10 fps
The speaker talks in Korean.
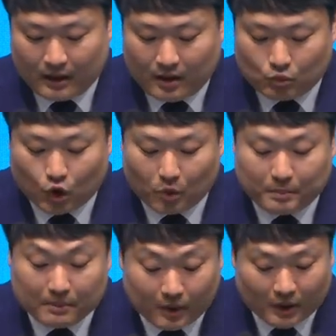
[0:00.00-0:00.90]
물론
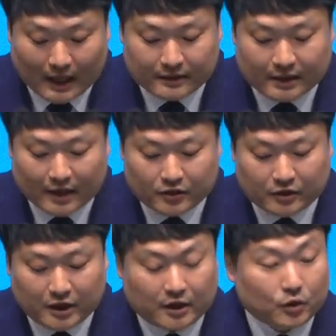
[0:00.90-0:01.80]
빈번한
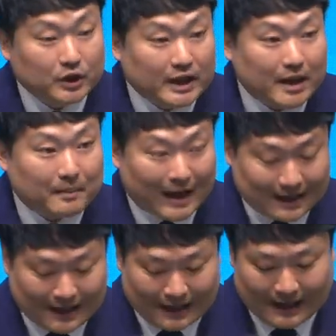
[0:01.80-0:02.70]
자연재해로 인해
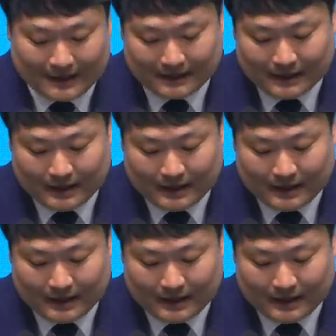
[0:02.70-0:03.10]
발달한